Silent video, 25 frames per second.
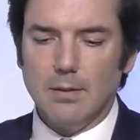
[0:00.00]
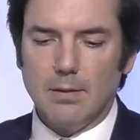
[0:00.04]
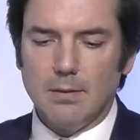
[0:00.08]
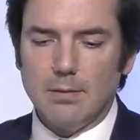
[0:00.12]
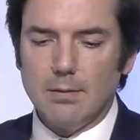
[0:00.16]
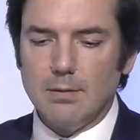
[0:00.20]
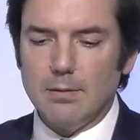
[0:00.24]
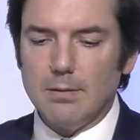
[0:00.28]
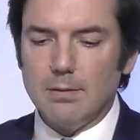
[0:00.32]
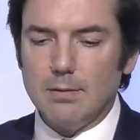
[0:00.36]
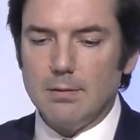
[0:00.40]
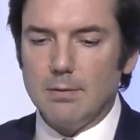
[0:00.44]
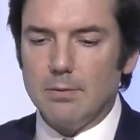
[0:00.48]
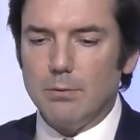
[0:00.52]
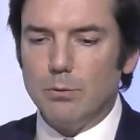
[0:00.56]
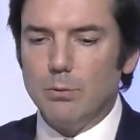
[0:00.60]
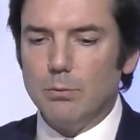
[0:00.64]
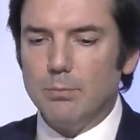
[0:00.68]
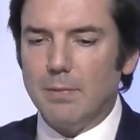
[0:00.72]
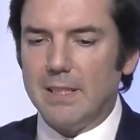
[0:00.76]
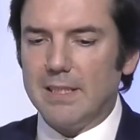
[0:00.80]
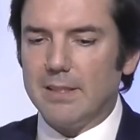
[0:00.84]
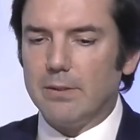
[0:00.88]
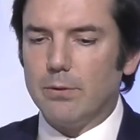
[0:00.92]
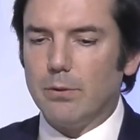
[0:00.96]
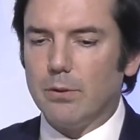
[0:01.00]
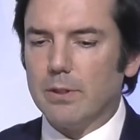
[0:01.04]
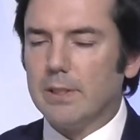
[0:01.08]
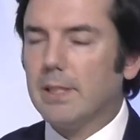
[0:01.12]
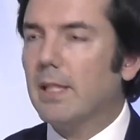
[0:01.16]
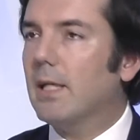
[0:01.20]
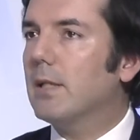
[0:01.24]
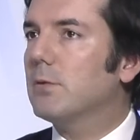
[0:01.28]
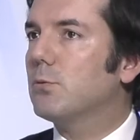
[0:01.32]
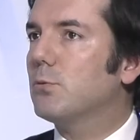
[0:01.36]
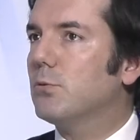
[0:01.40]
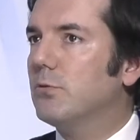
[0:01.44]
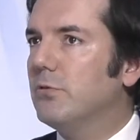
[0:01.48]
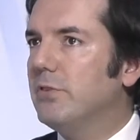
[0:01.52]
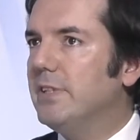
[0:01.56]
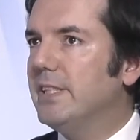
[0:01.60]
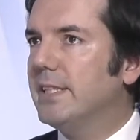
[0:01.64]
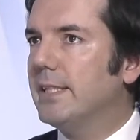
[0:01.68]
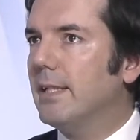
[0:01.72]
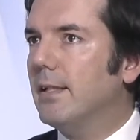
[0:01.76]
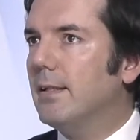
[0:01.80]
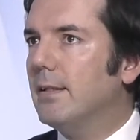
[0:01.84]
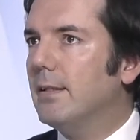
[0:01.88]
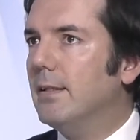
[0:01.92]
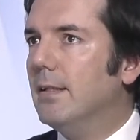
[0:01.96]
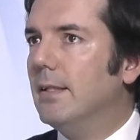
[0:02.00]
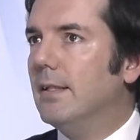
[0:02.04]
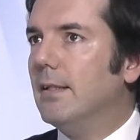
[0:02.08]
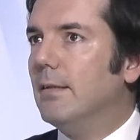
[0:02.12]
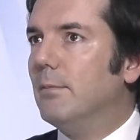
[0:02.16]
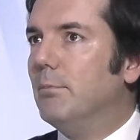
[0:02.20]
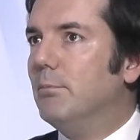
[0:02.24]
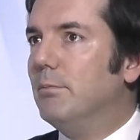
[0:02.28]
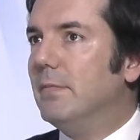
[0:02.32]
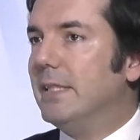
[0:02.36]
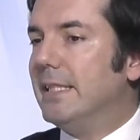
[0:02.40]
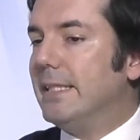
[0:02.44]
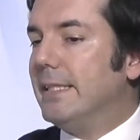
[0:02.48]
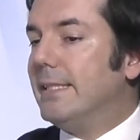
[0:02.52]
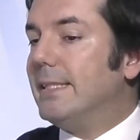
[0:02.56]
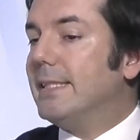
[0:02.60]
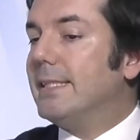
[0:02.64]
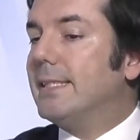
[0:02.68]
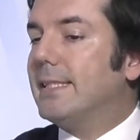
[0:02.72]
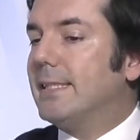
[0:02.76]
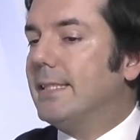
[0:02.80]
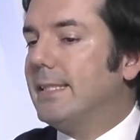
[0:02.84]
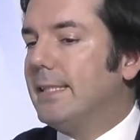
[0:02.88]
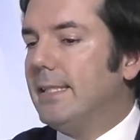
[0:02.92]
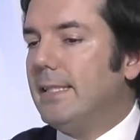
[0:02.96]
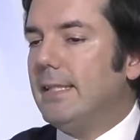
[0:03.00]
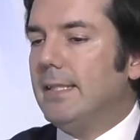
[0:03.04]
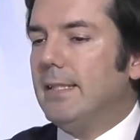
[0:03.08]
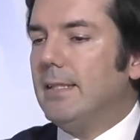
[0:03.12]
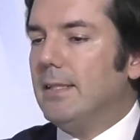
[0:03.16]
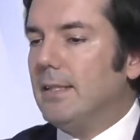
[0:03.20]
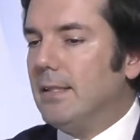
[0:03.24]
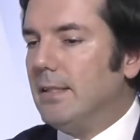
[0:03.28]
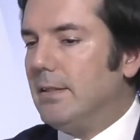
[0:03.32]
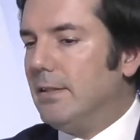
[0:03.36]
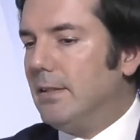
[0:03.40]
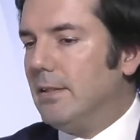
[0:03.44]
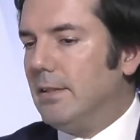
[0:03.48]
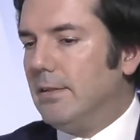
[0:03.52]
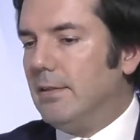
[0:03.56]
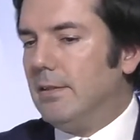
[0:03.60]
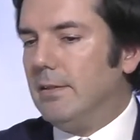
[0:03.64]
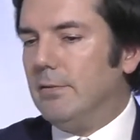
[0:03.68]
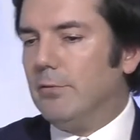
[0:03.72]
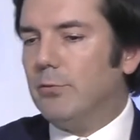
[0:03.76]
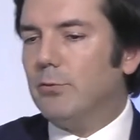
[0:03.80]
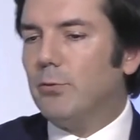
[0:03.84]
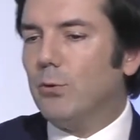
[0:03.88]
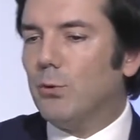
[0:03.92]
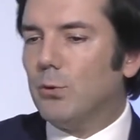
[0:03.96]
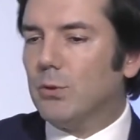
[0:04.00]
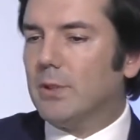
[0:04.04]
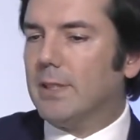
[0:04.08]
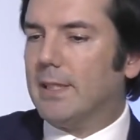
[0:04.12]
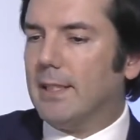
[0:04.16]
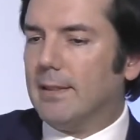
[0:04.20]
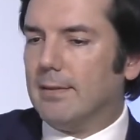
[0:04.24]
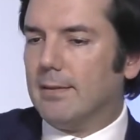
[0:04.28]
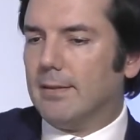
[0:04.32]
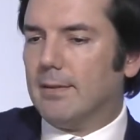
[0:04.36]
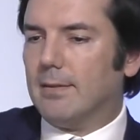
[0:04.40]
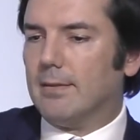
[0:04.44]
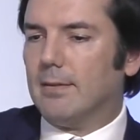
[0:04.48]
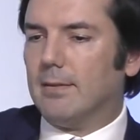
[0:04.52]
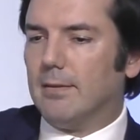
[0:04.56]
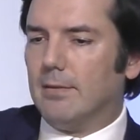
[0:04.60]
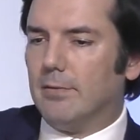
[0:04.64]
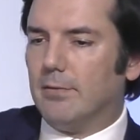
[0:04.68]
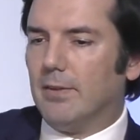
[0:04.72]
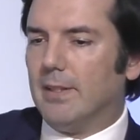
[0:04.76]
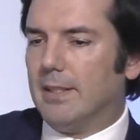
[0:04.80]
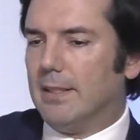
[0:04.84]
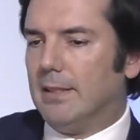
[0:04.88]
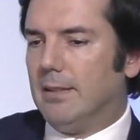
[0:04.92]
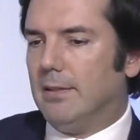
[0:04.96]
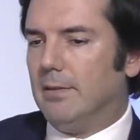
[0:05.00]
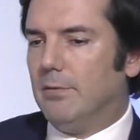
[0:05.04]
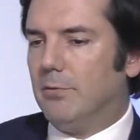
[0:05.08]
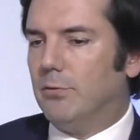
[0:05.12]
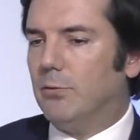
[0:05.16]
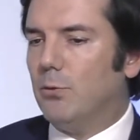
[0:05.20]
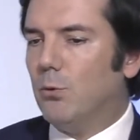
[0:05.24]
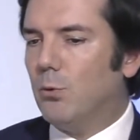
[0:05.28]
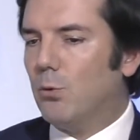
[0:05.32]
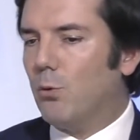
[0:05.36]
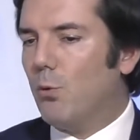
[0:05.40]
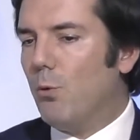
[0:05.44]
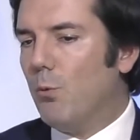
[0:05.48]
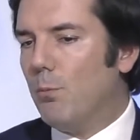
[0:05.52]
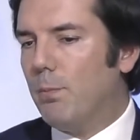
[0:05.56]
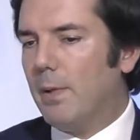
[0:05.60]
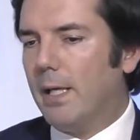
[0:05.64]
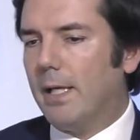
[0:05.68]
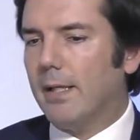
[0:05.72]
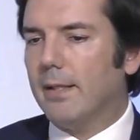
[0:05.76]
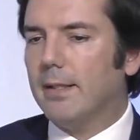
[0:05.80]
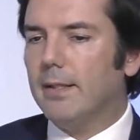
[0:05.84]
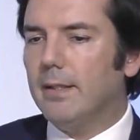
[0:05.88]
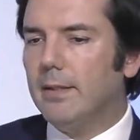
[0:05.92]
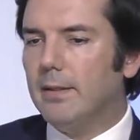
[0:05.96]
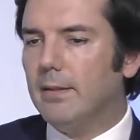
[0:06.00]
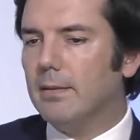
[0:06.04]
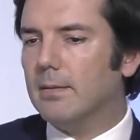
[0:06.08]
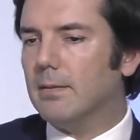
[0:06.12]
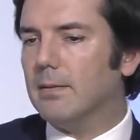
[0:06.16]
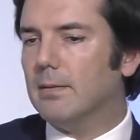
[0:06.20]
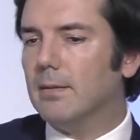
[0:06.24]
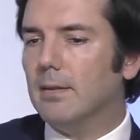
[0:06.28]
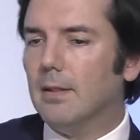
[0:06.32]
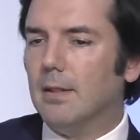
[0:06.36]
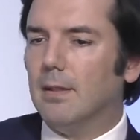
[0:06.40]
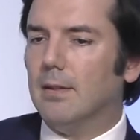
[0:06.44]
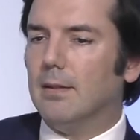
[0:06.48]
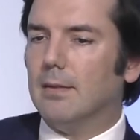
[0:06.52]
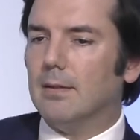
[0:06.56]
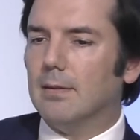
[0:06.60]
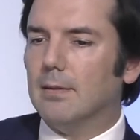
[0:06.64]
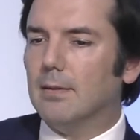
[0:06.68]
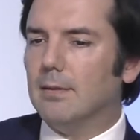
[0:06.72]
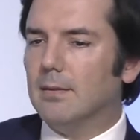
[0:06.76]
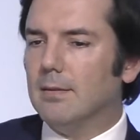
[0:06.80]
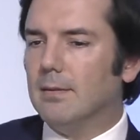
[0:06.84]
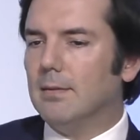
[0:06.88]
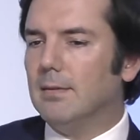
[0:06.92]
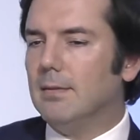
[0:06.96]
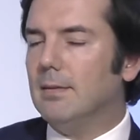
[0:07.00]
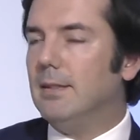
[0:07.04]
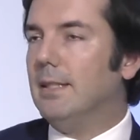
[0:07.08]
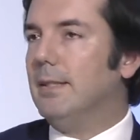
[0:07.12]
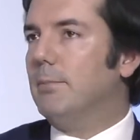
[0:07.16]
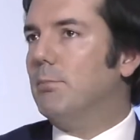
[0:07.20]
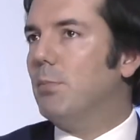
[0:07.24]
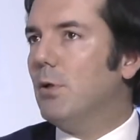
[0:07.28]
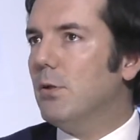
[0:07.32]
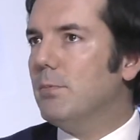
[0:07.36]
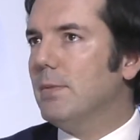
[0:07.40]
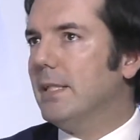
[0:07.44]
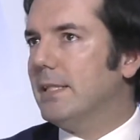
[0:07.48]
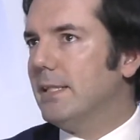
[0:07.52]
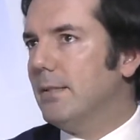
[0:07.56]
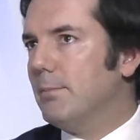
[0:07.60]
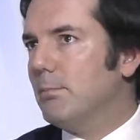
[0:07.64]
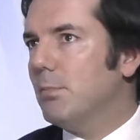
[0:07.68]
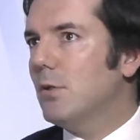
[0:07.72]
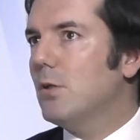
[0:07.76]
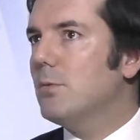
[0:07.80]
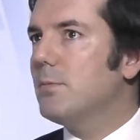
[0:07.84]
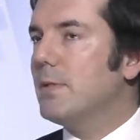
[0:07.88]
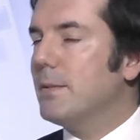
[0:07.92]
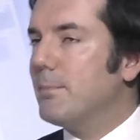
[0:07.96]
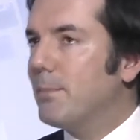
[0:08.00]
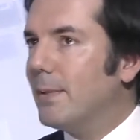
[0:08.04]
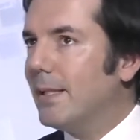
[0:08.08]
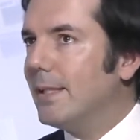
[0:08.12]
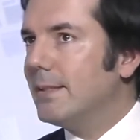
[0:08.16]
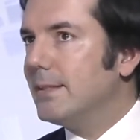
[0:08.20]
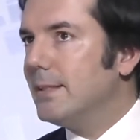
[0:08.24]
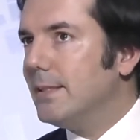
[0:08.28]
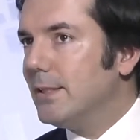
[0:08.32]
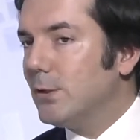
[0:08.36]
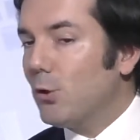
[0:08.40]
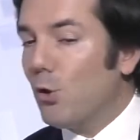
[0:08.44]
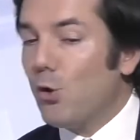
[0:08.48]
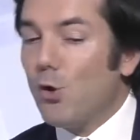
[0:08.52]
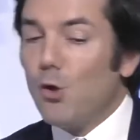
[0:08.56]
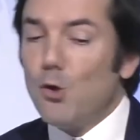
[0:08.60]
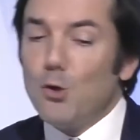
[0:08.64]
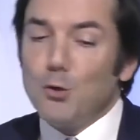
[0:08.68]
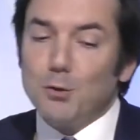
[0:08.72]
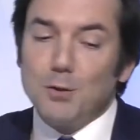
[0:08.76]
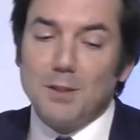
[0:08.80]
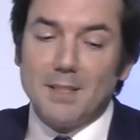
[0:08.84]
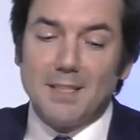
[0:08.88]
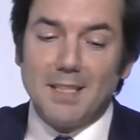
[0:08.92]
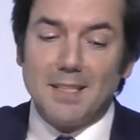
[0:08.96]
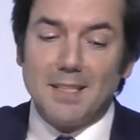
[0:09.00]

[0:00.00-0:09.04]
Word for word: euh, de Mastercard mm, ou de Visa. Mais c'est, il, faut, enfin, il faut comparer euh, euh, les pommes à des pommes et pas à des oranges. Ça